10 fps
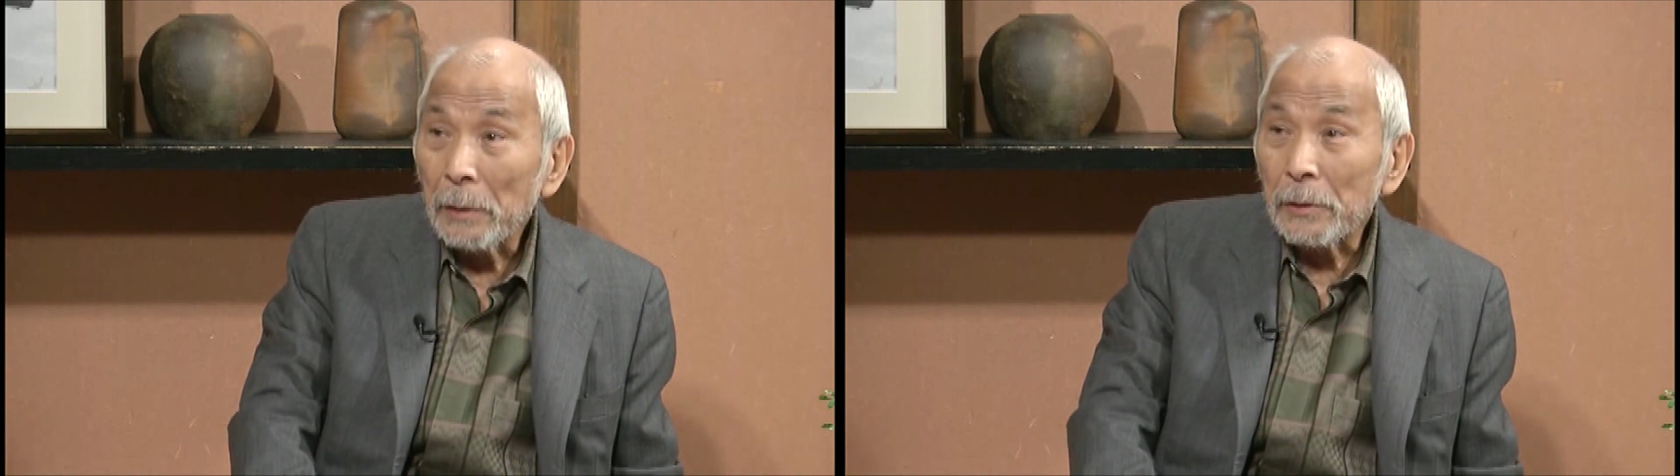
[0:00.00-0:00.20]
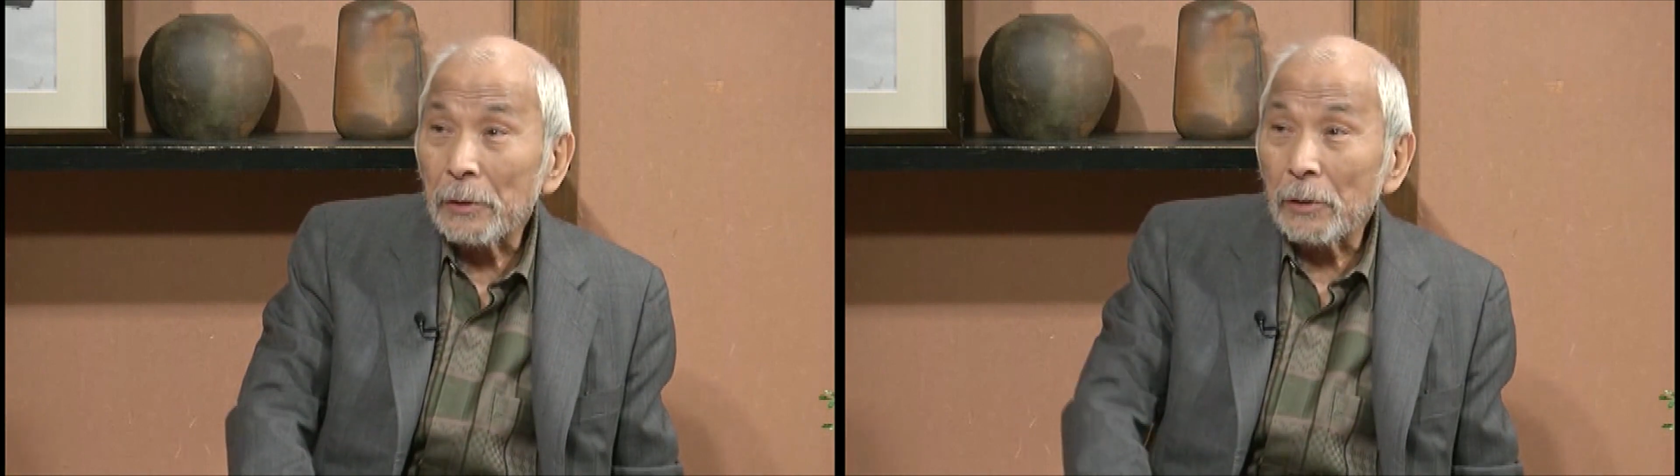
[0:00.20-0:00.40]

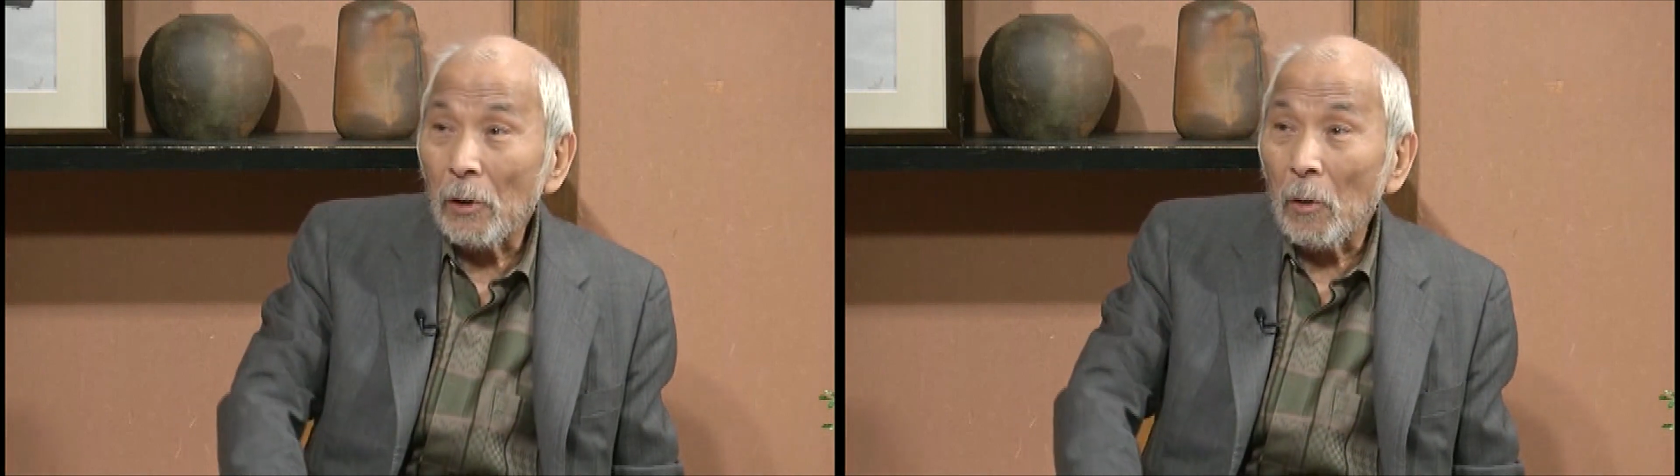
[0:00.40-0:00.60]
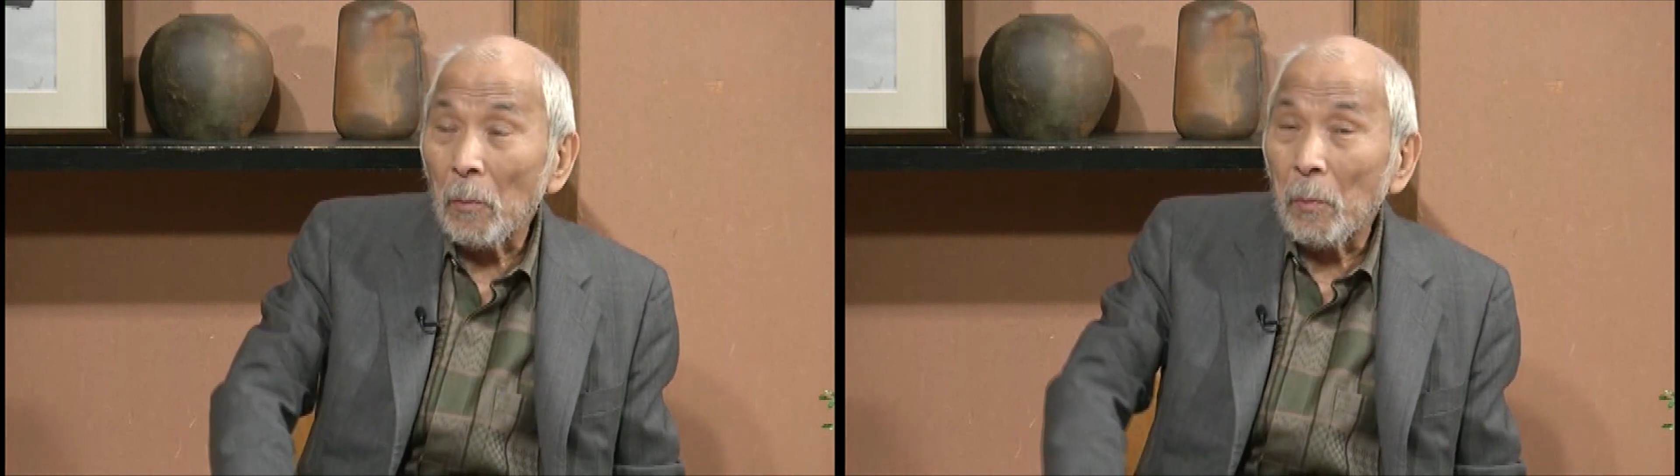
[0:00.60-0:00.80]
実
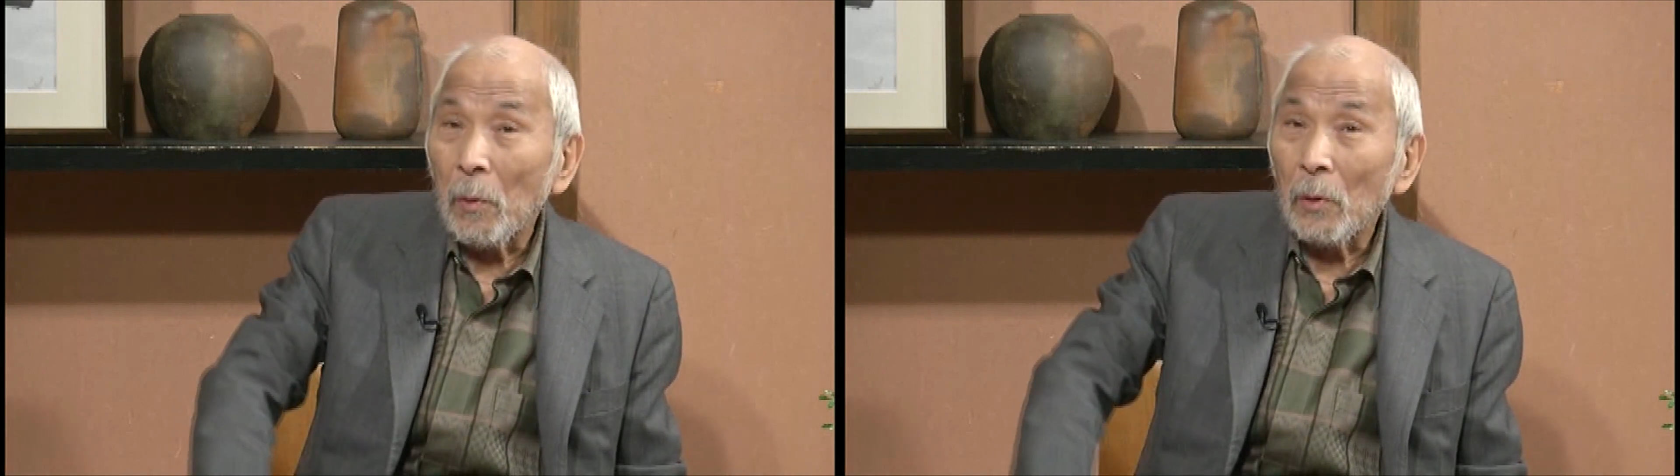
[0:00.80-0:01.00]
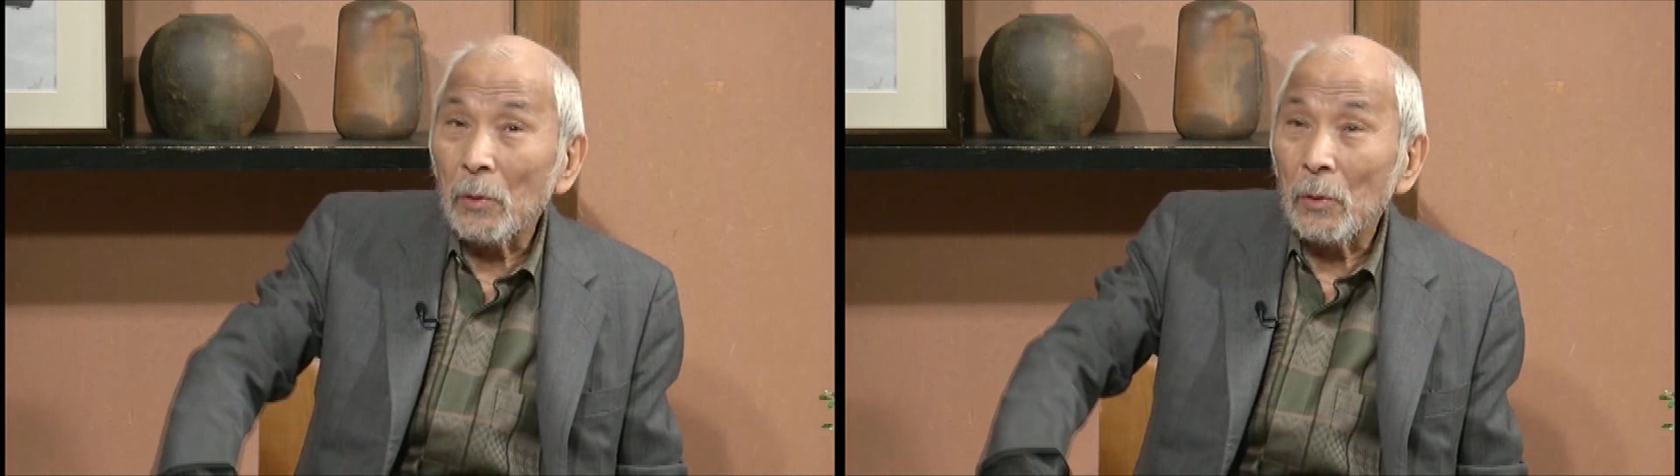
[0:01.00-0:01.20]
は北
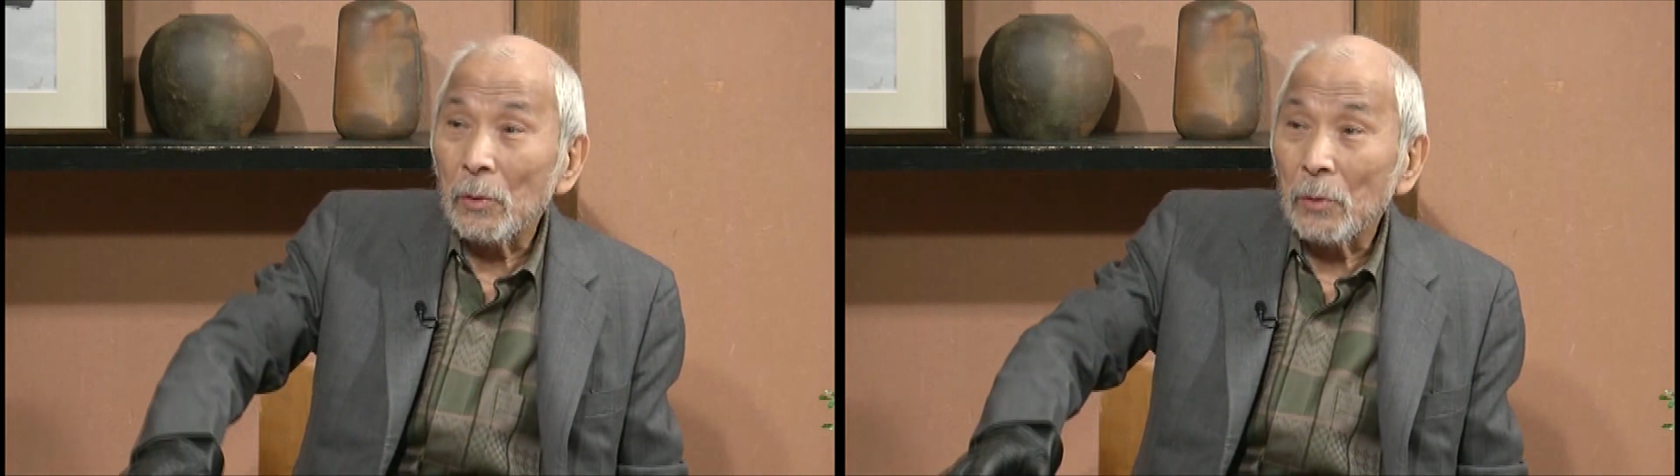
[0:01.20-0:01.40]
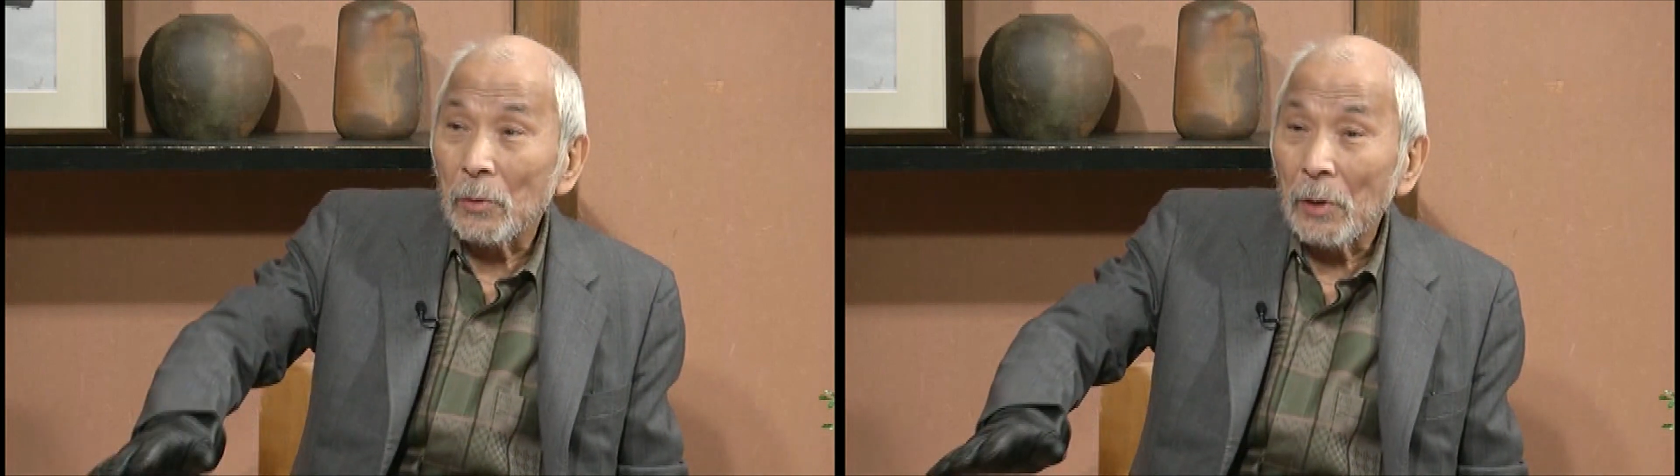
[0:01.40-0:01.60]
方
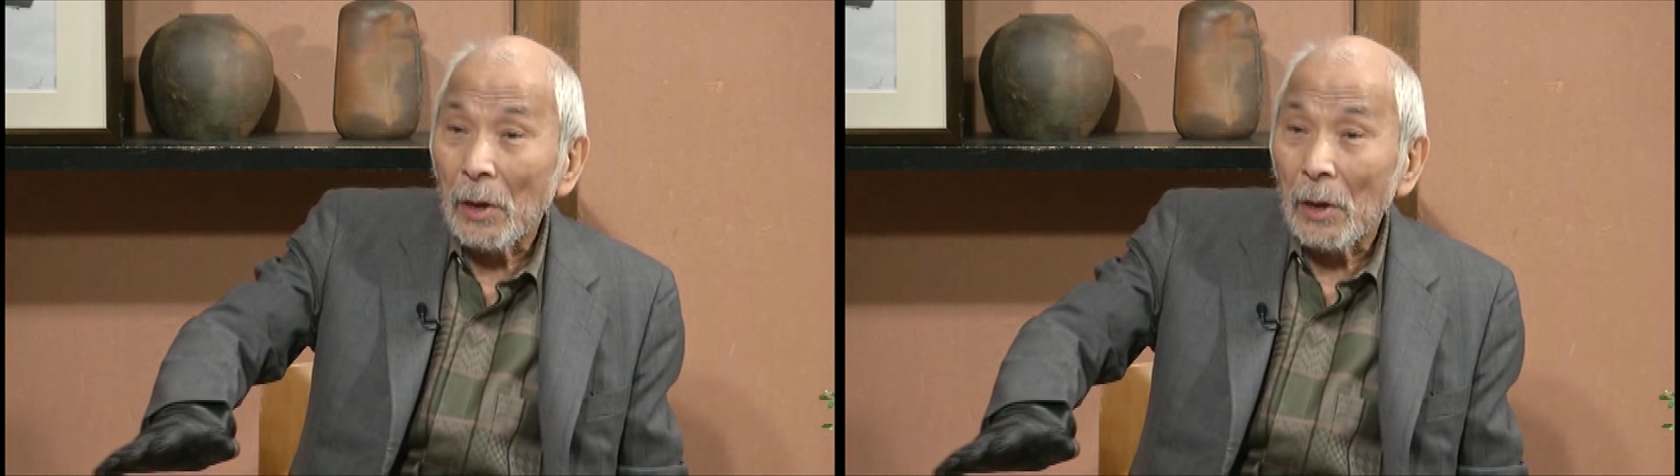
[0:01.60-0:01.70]
領土